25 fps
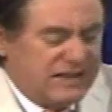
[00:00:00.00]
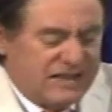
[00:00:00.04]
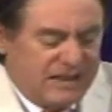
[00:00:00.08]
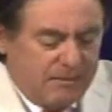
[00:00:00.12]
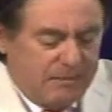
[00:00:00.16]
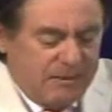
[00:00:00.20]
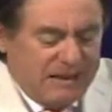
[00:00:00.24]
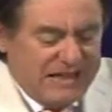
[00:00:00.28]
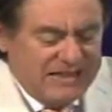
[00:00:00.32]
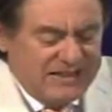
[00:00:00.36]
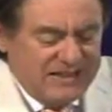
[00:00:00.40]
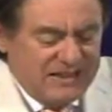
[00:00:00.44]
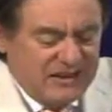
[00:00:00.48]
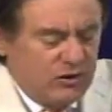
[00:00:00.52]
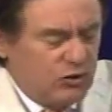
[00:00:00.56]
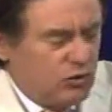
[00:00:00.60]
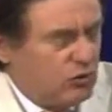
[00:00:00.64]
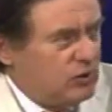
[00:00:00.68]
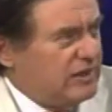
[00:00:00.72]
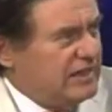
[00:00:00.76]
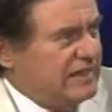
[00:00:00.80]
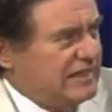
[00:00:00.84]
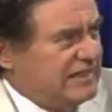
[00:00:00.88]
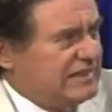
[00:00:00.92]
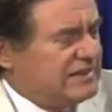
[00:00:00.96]
¿Te parecen
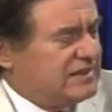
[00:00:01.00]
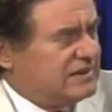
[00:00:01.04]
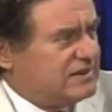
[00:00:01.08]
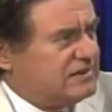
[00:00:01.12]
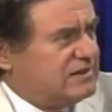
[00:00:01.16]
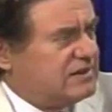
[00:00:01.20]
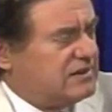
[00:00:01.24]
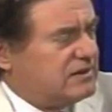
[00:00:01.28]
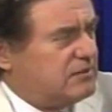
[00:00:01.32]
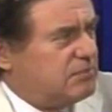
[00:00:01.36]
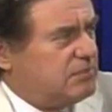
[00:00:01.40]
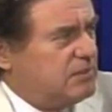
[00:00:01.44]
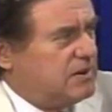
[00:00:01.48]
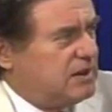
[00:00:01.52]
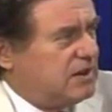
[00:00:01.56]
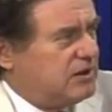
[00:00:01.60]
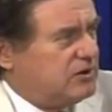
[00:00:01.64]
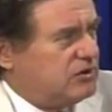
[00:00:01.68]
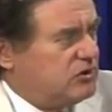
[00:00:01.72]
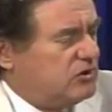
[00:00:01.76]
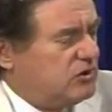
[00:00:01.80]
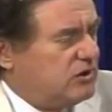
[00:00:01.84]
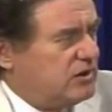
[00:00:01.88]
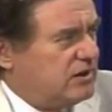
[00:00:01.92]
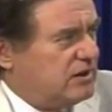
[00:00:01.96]
coherentes estas
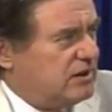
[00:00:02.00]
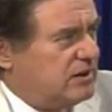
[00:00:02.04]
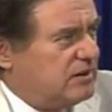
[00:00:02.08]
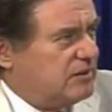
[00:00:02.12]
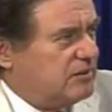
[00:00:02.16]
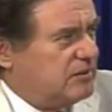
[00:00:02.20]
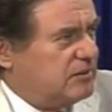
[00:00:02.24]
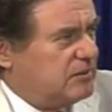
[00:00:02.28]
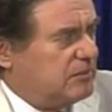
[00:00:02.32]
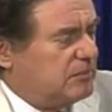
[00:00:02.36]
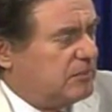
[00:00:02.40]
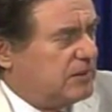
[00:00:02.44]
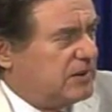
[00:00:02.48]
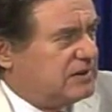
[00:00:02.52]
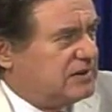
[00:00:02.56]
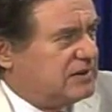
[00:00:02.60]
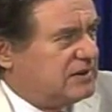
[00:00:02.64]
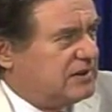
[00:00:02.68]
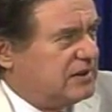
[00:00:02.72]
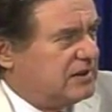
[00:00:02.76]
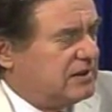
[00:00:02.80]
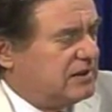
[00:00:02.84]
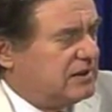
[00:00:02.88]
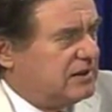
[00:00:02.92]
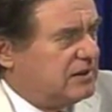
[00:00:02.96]
explicaciones del
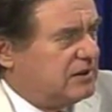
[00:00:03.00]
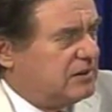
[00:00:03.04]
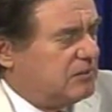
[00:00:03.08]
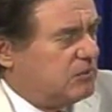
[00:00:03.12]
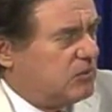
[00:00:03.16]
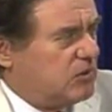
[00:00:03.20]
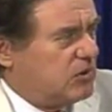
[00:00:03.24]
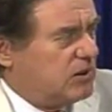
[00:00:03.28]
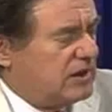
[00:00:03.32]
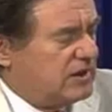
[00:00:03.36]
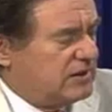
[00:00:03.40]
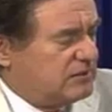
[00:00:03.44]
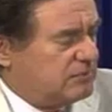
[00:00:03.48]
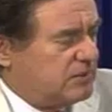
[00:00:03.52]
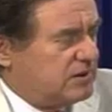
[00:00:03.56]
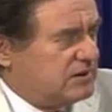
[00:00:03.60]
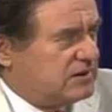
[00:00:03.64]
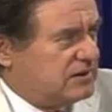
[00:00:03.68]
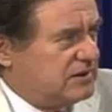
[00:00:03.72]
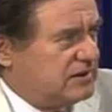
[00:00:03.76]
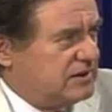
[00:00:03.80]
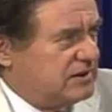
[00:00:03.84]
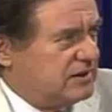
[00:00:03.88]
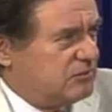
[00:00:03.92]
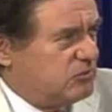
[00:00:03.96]
presidente,
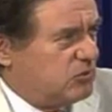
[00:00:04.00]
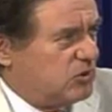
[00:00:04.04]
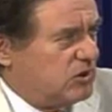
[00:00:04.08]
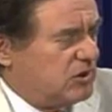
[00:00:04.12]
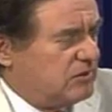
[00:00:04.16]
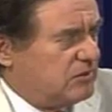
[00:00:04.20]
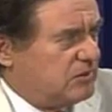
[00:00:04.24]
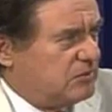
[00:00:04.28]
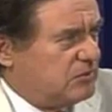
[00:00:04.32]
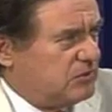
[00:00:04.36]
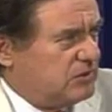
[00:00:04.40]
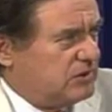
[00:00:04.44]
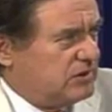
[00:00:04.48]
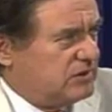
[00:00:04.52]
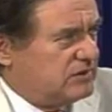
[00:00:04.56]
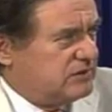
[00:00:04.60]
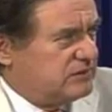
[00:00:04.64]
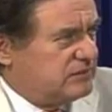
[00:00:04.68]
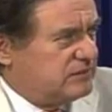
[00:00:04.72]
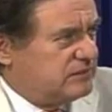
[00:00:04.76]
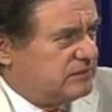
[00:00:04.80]
expresidente Morales Bermúdez?